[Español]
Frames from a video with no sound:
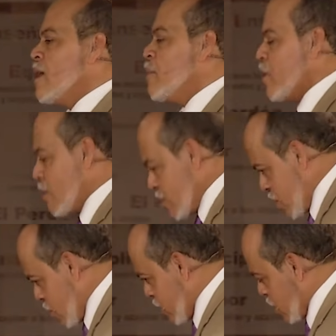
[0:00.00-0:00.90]
Y
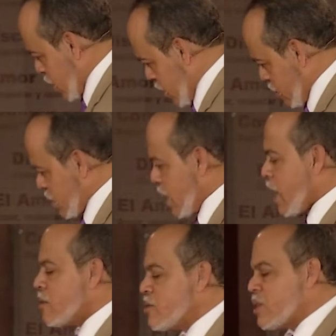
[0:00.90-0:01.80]
podemos entonces
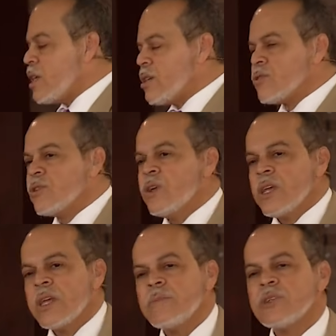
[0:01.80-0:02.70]
regocijarnos en eso
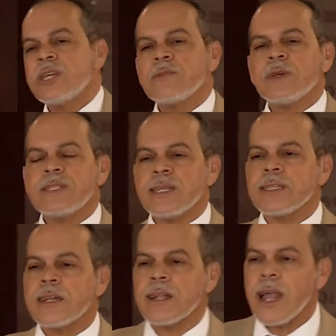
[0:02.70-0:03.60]
y muchas veces
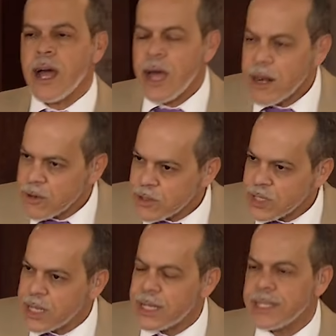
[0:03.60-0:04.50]
hasta
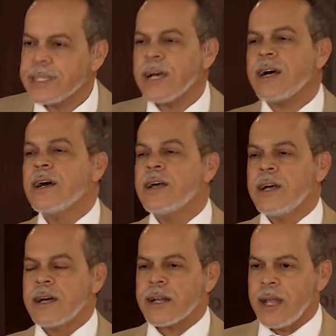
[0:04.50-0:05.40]
relajarnos en esa
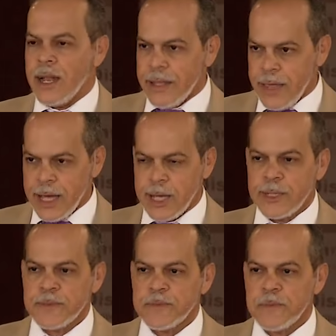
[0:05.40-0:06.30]

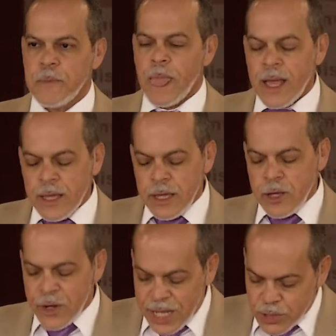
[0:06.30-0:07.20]
realidad.
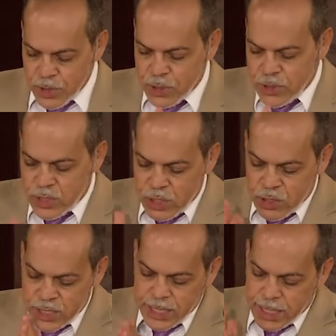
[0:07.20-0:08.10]
Y con eso entonces
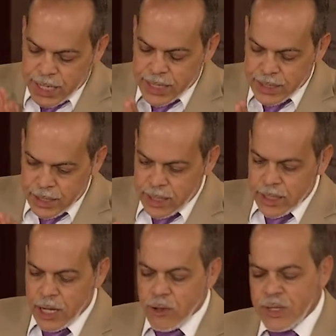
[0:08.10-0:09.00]
yo quisiera
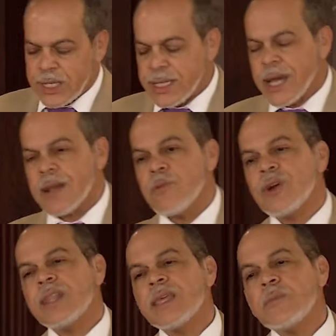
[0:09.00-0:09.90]
que
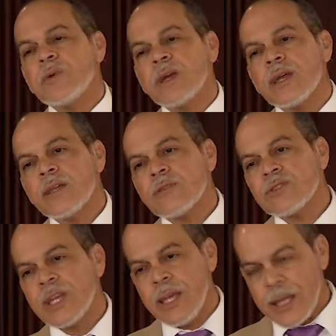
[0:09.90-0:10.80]
contestáramos en el tiempo que
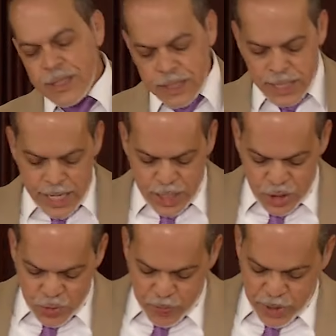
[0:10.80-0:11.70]
nos quedan
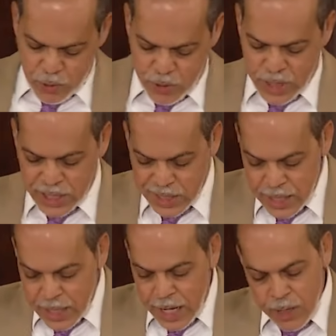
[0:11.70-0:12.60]
seis preguntas.
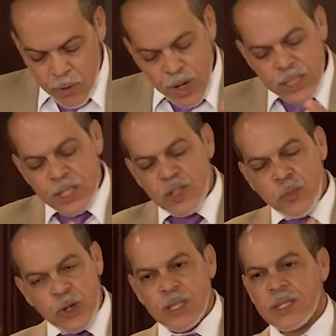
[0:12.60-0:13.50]
Algunas
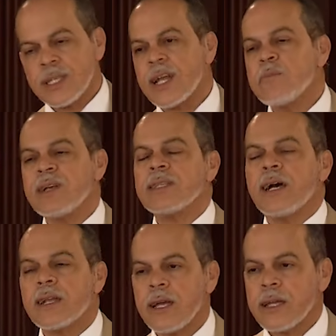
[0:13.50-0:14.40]
respuestas serán más
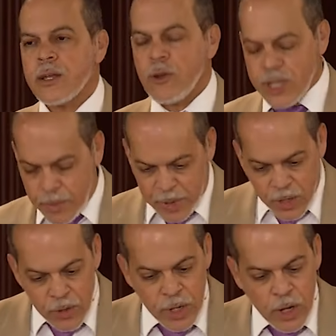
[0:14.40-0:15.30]
largas que otras,
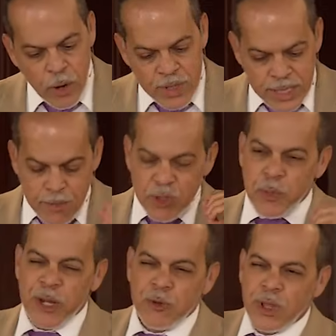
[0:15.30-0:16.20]
pero
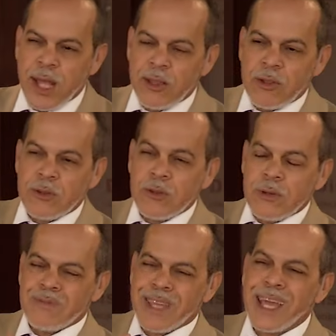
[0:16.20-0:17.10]
comencemos
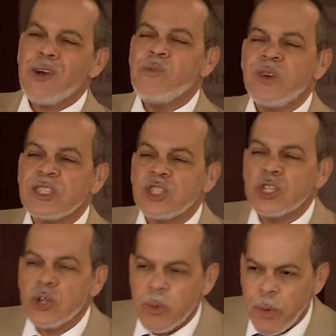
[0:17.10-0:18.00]
preguntándonos, ¿qué
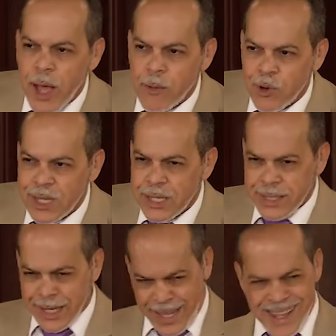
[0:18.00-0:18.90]
convenció a Pablo? Él
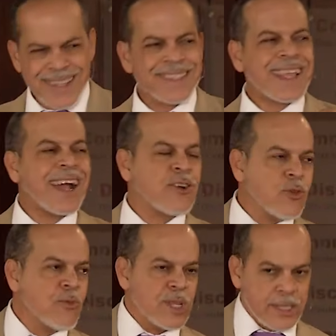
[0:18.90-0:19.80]
dice que él está
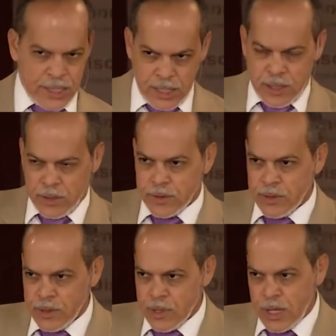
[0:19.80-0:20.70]
convencido.
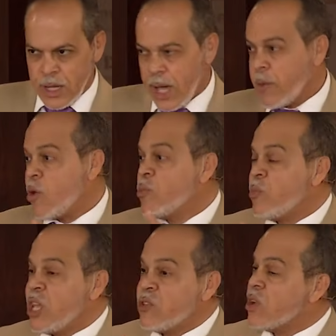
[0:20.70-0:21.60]
Había un
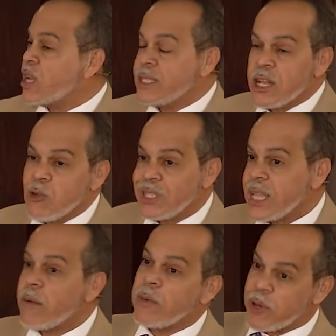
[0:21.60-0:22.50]
momento en que quizá no lo
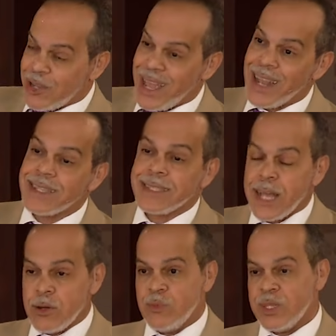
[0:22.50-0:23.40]
estaba, pero ya él
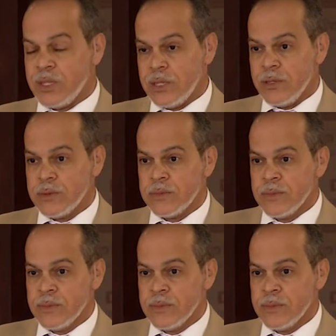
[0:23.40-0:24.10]
está convencido.